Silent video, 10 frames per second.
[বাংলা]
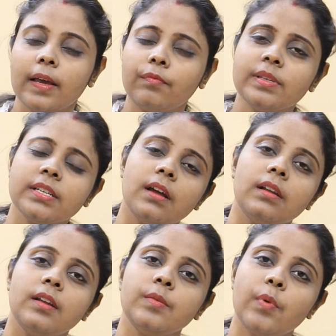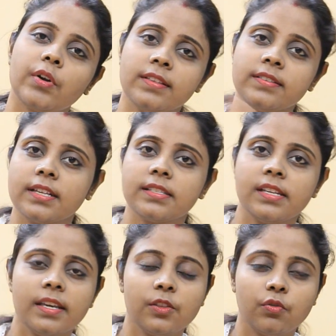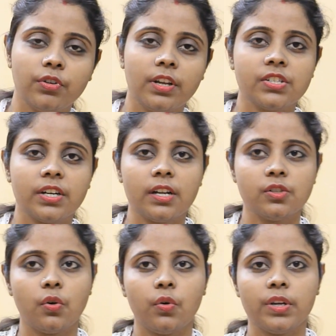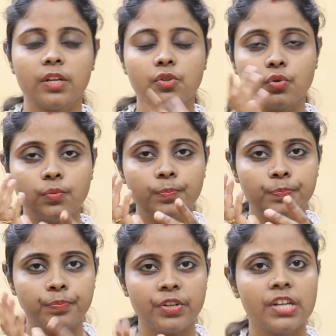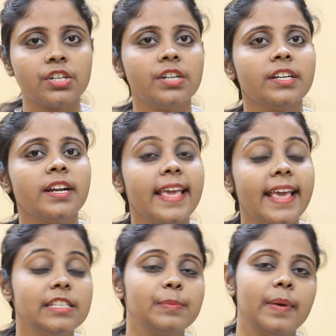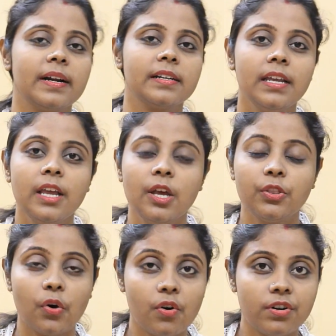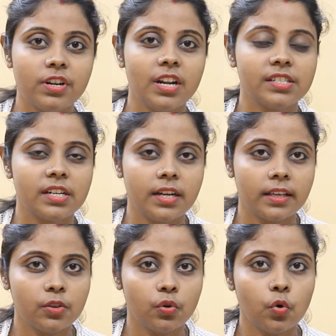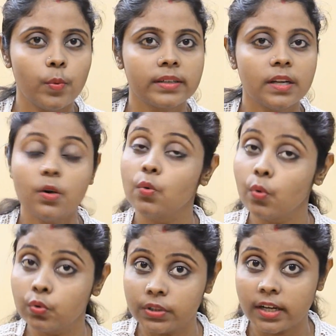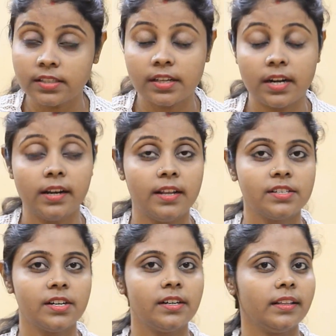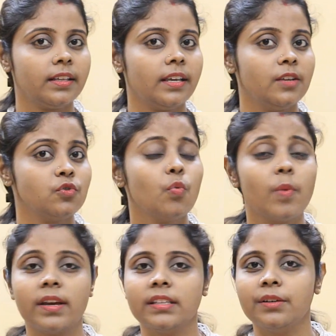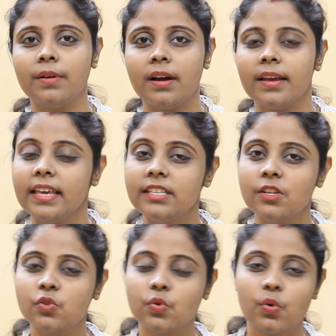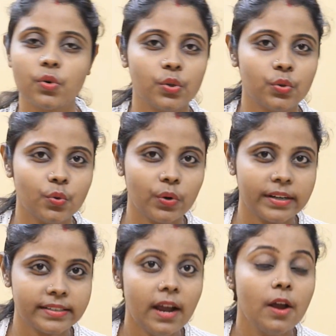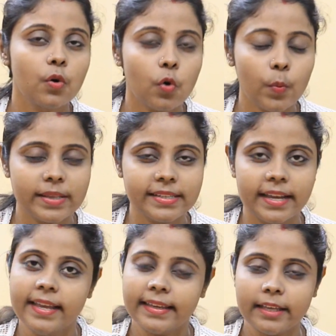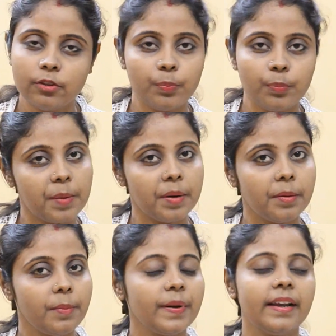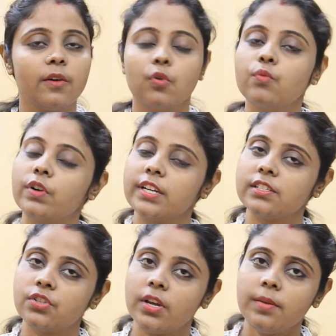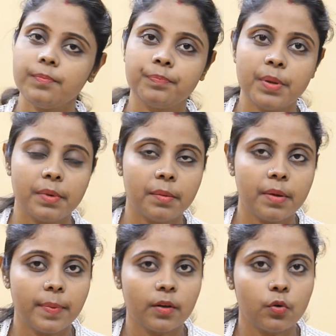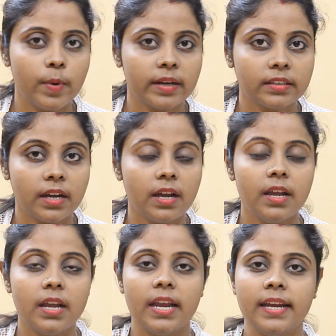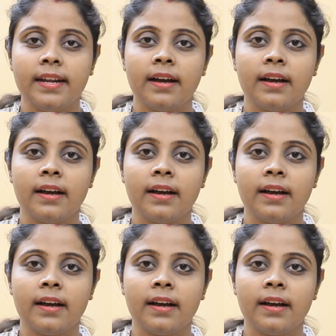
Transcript: বিশাল ইম্পর্টেন্স আছে কিন্তু রিলেশনটা যখন একটু রিলেশনটার এজ বাড়ছে তখন রিলেশনটার কিন্তু খুব একটা গুরুত্ব থাকছে না রিলেশনটাকে সময় দেওয়া এই জিনিসগুলো কিন্তু অনেকটা কমে যায় কিন্তু প্রেমের ব্যাপারে এরা খুব অনেস্ট হয় প্রেমের ব্যাপারে খুব একটা এরা